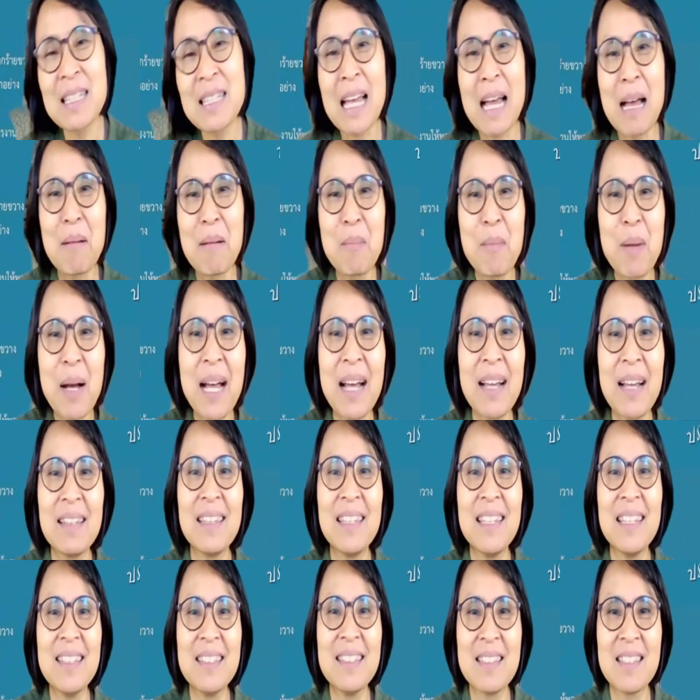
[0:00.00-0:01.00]
สามารถ
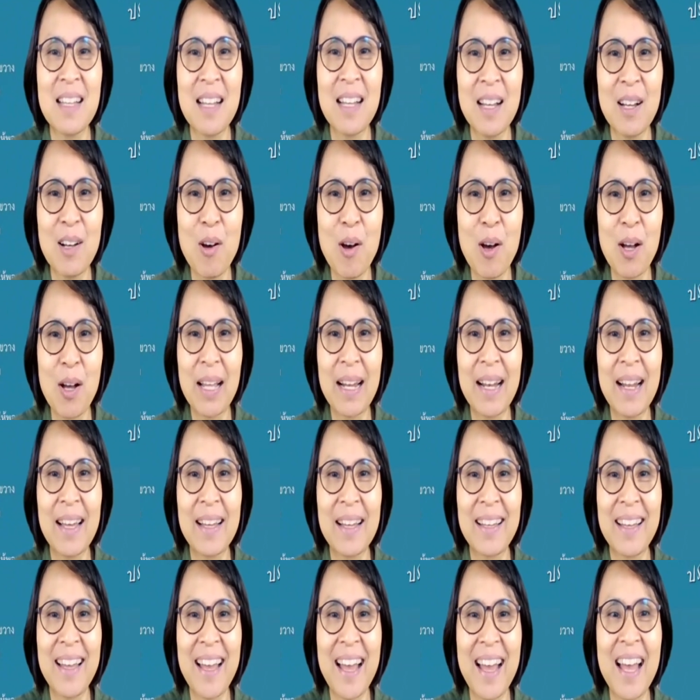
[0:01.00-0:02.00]
ที่จะออกกำลั
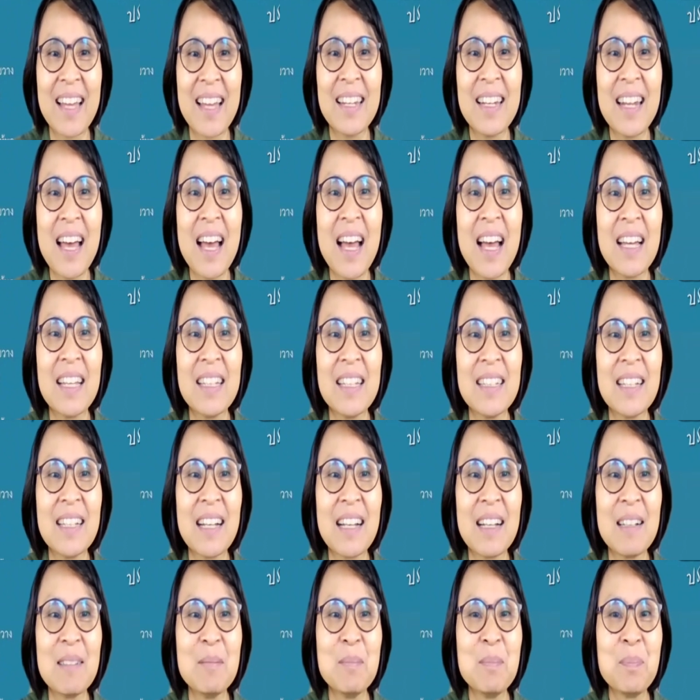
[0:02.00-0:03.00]
งกายได้นะ
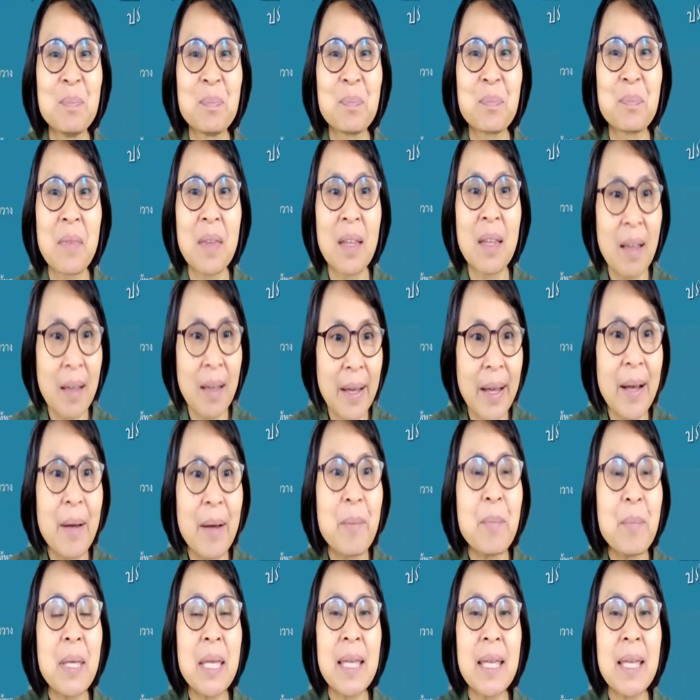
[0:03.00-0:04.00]
คะ
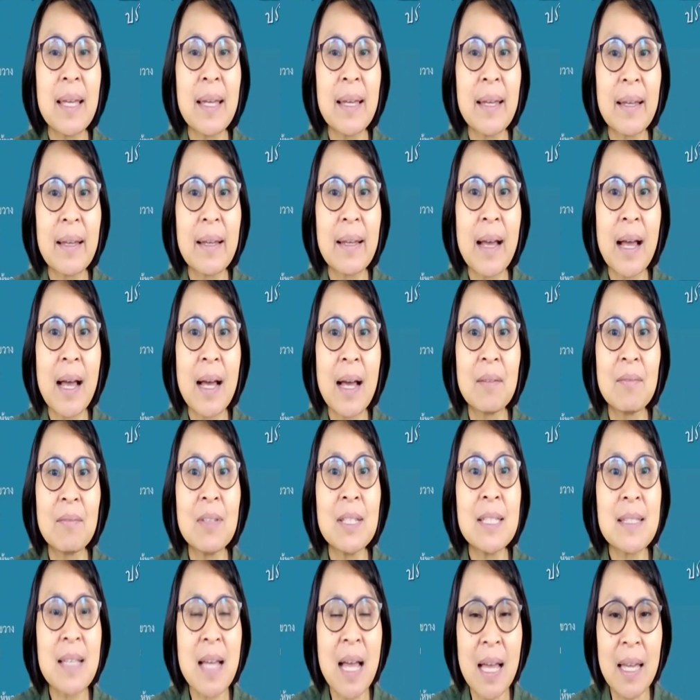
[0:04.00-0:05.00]
มีงาน
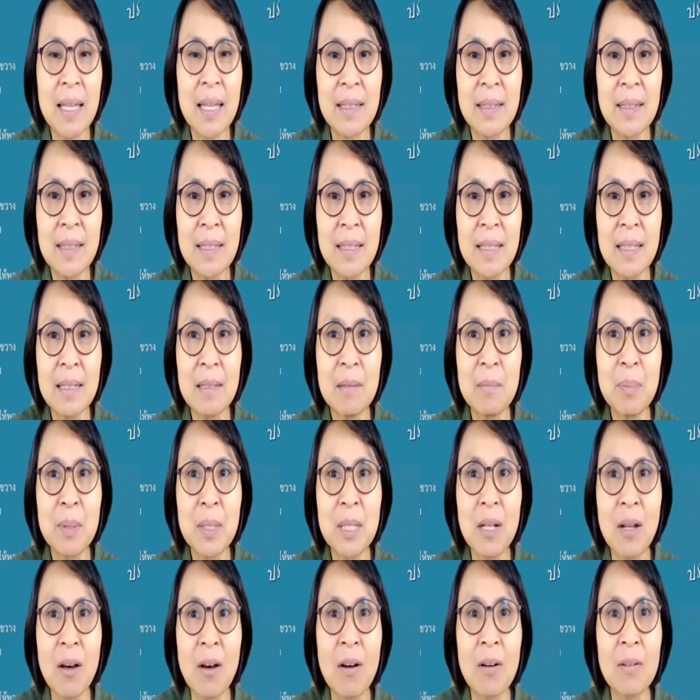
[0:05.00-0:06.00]
วิจัยที่พี่
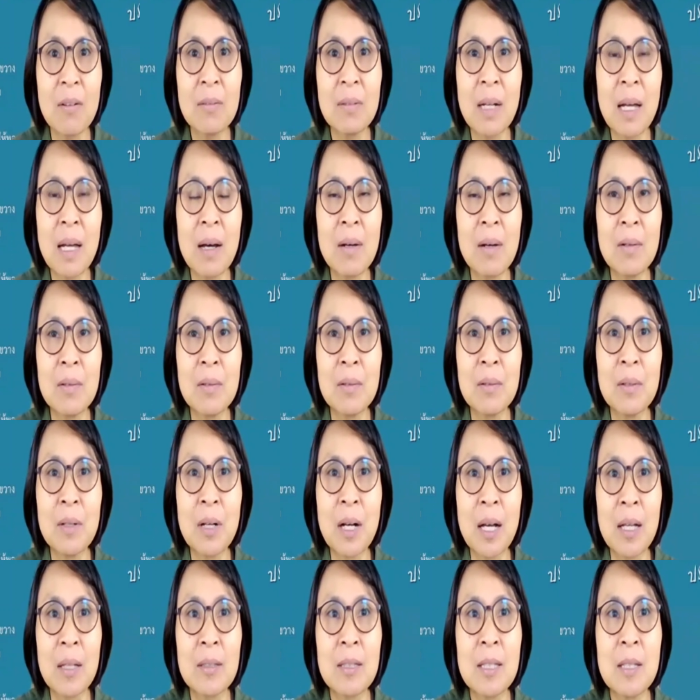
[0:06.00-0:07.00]
น้องเรา
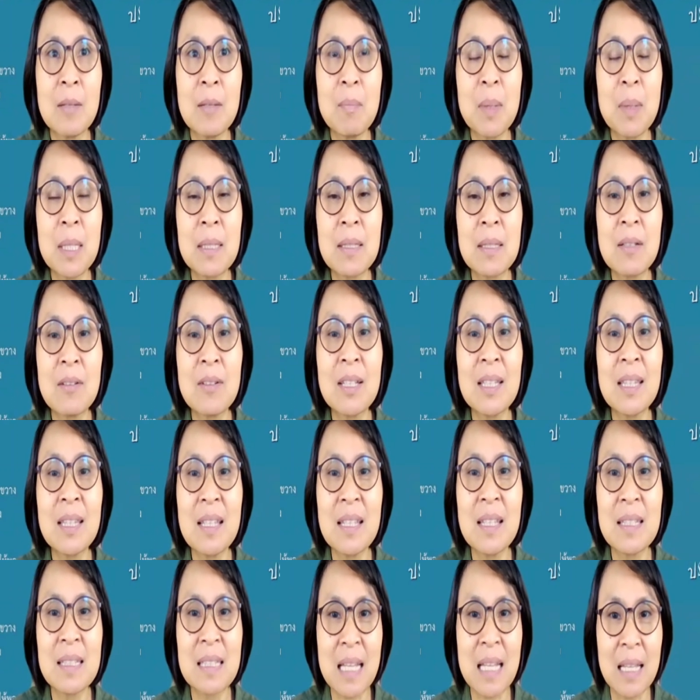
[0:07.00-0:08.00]
ที่เป็นเจ้าหน้า
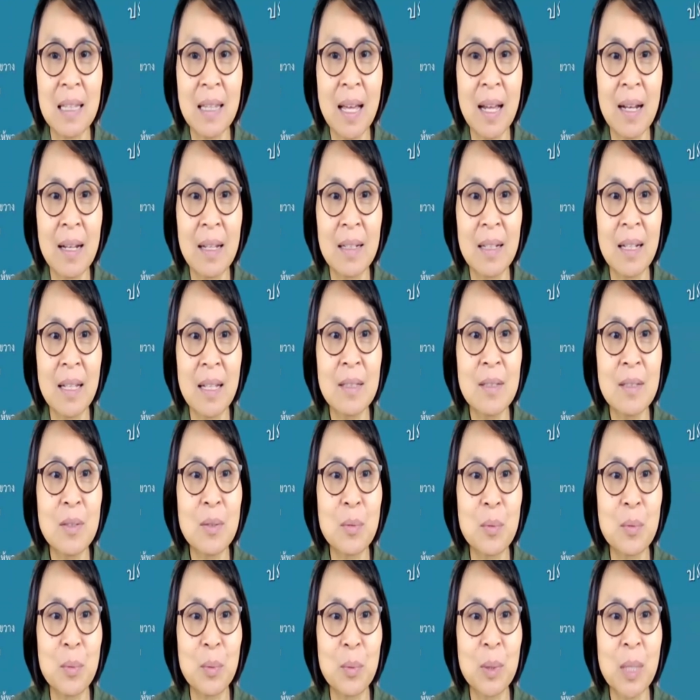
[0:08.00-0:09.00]
ที่สาธารณ
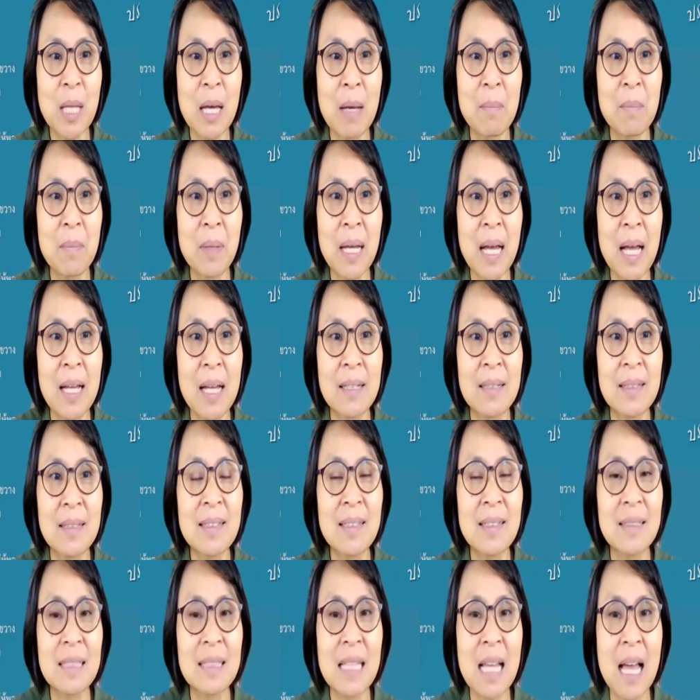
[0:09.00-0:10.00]
สุขทำการ
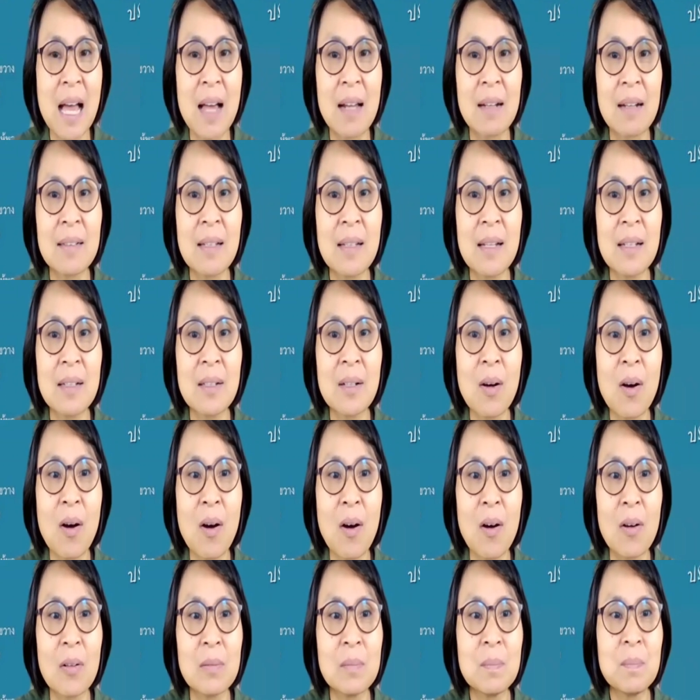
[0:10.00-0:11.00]
ศึกษาเรื่องของ